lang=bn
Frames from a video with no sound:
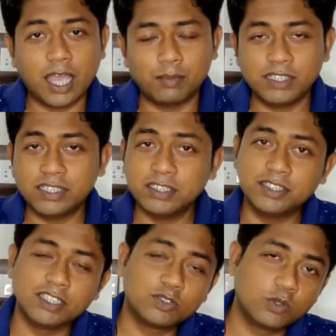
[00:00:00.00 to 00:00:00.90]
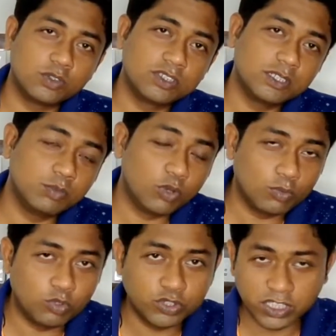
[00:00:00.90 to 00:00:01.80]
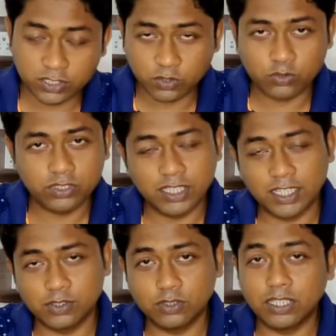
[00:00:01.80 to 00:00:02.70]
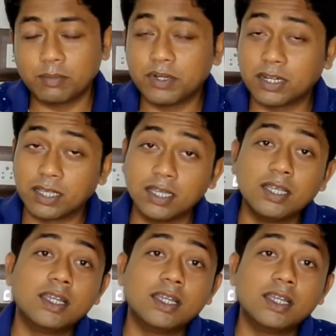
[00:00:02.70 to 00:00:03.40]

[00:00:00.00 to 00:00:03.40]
আমি যে সোর্সটি বলবো সেই সোর্স থেকে যদি আপনারা